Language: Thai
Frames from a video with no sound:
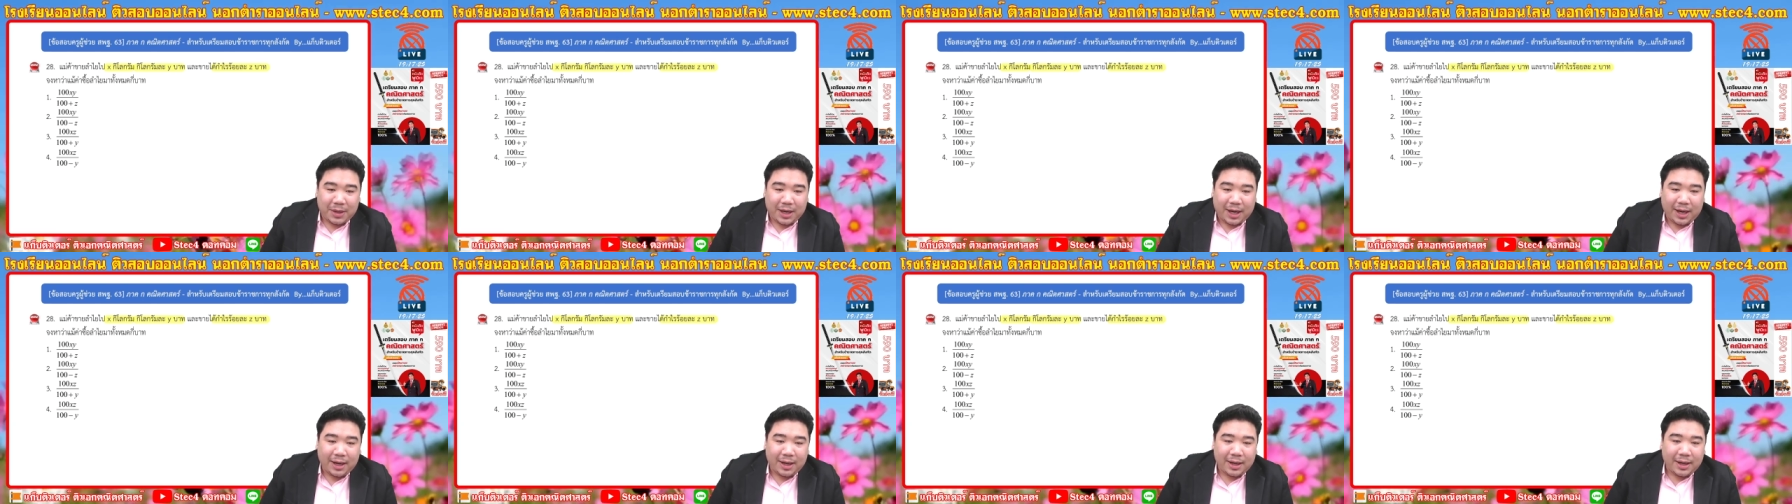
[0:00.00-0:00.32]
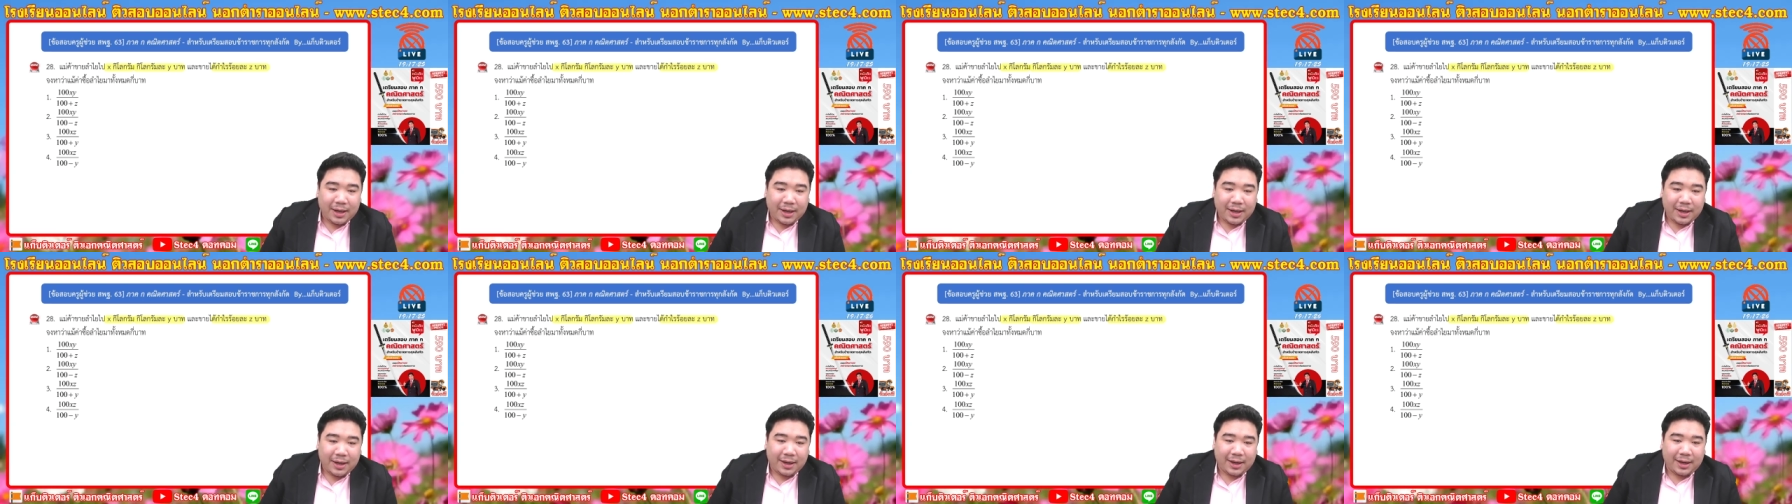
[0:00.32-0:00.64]
นะ
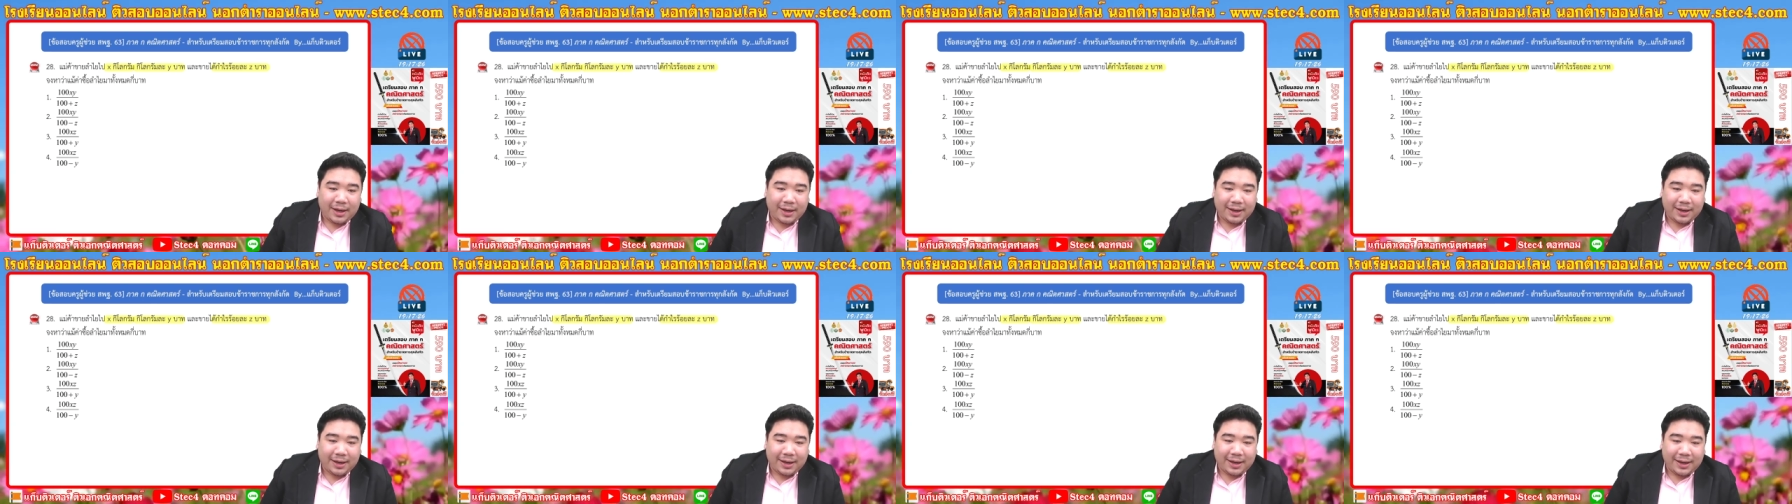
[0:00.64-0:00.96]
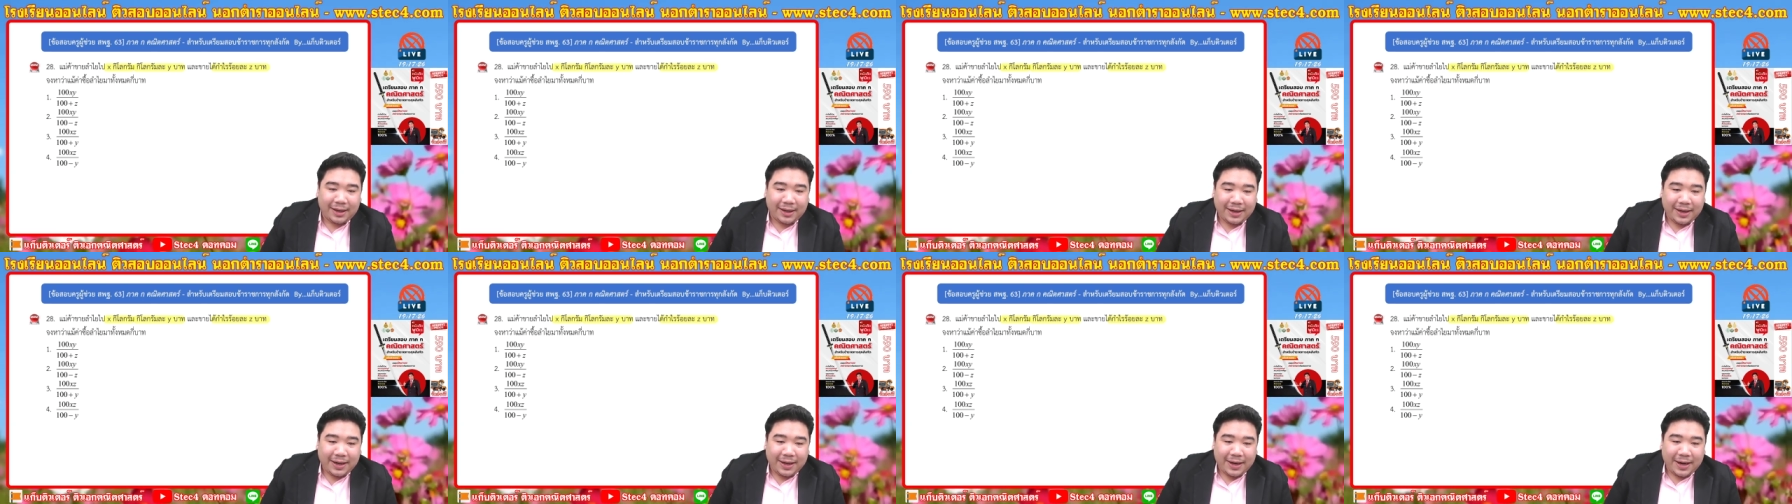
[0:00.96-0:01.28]

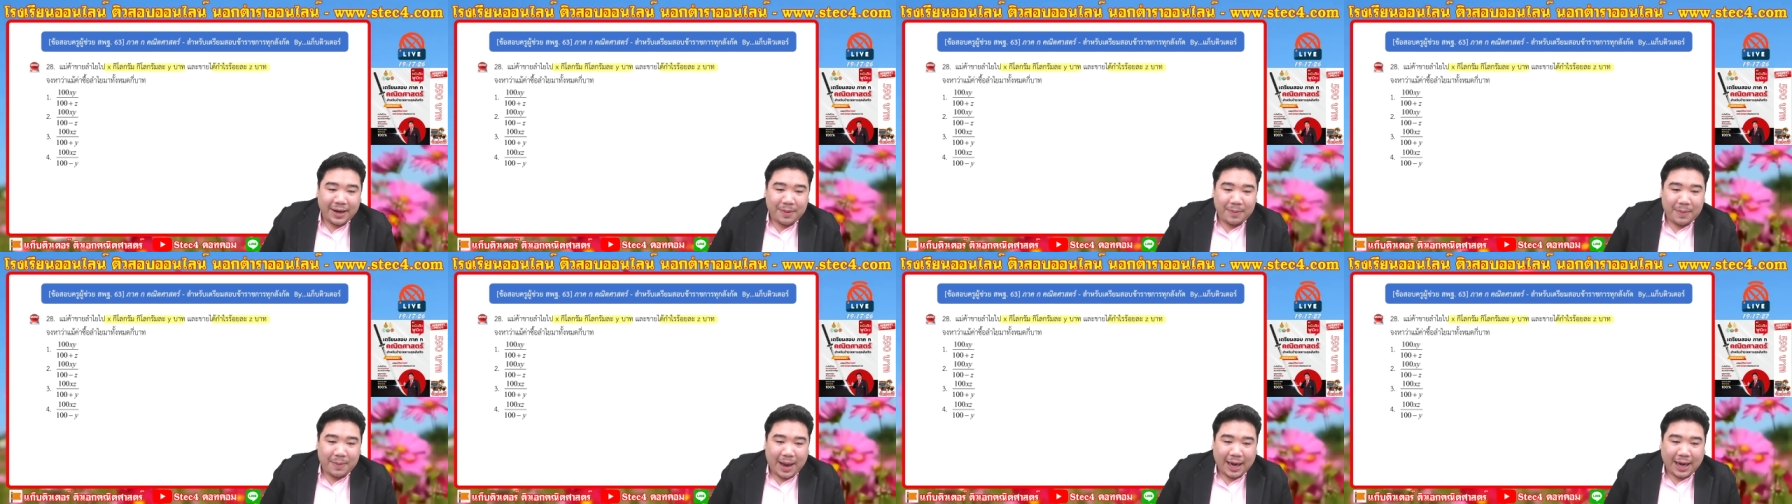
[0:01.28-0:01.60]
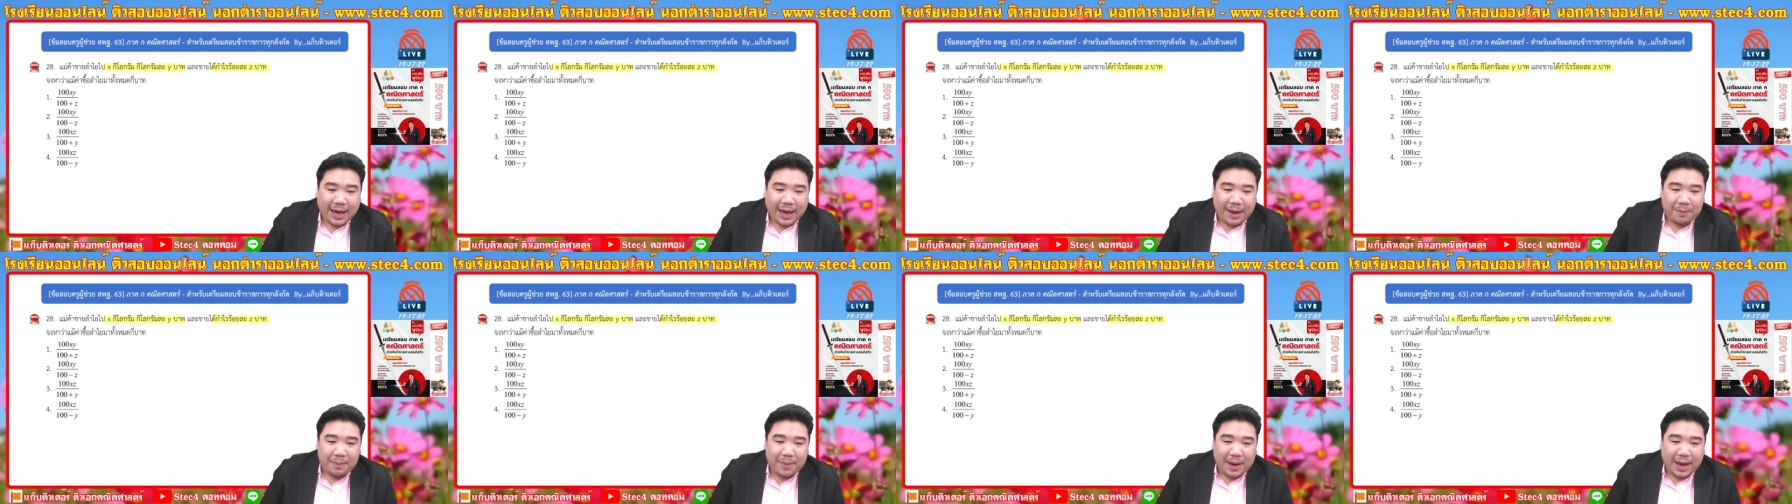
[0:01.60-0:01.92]
มา
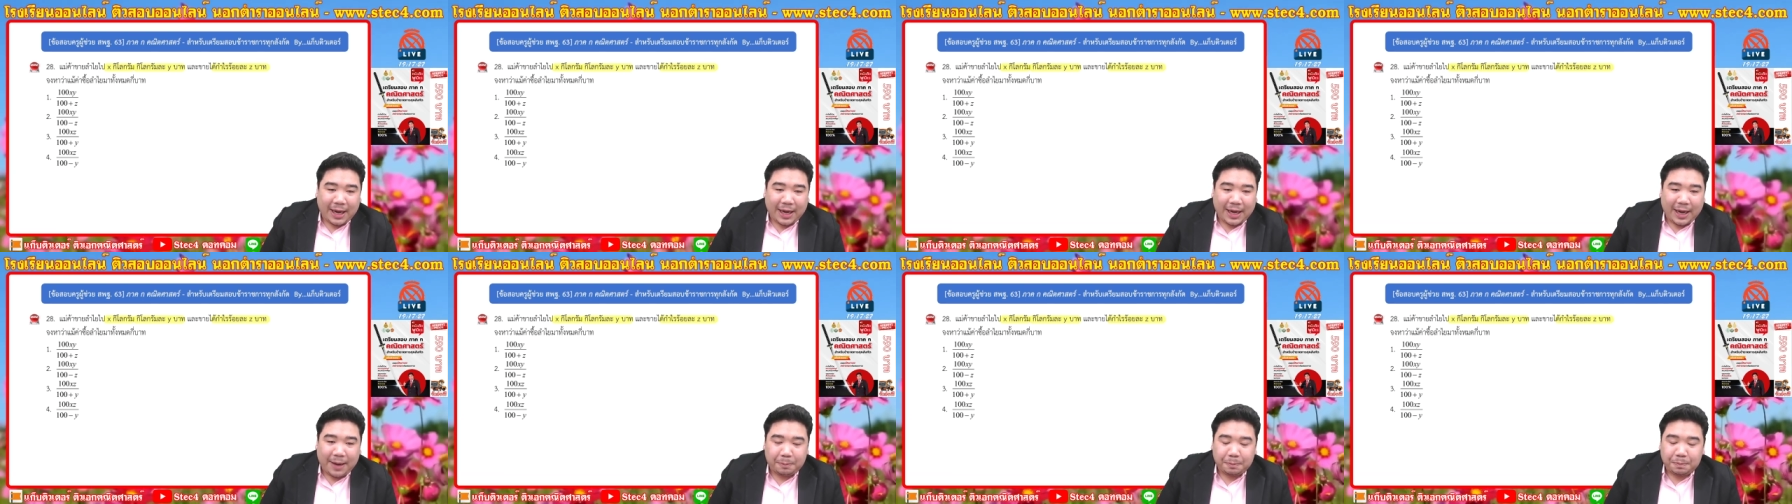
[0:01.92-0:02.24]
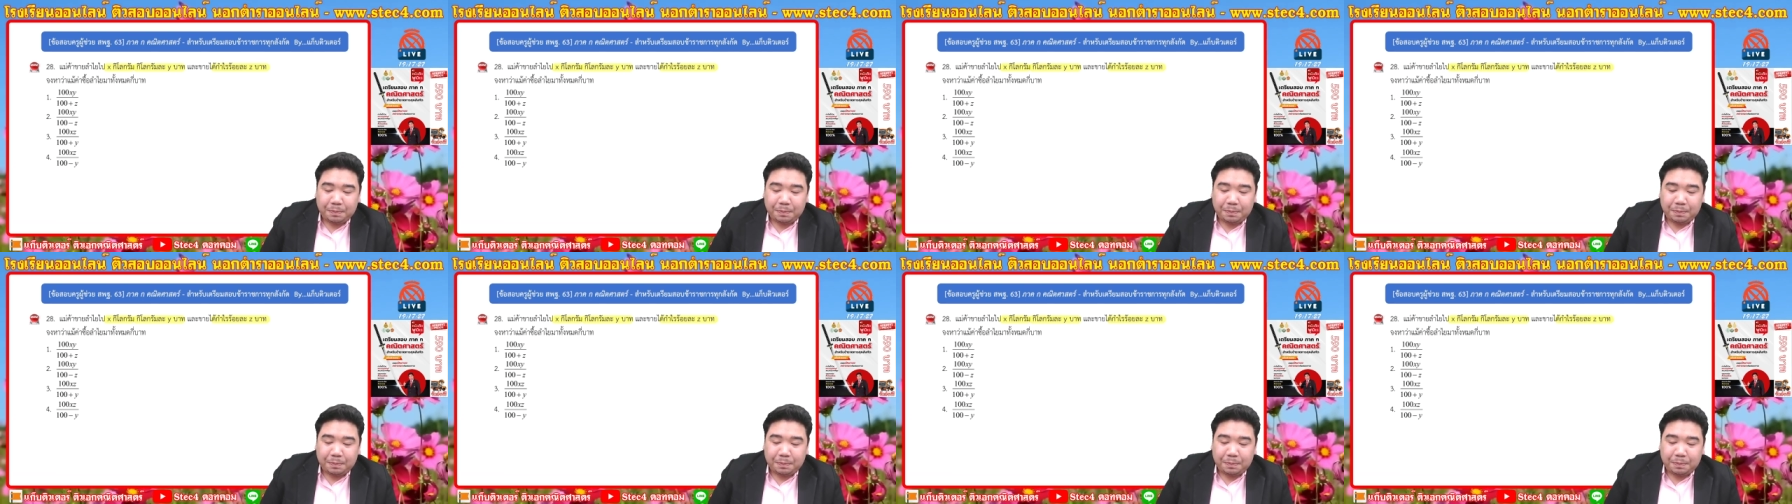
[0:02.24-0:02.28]
ครับมาครับ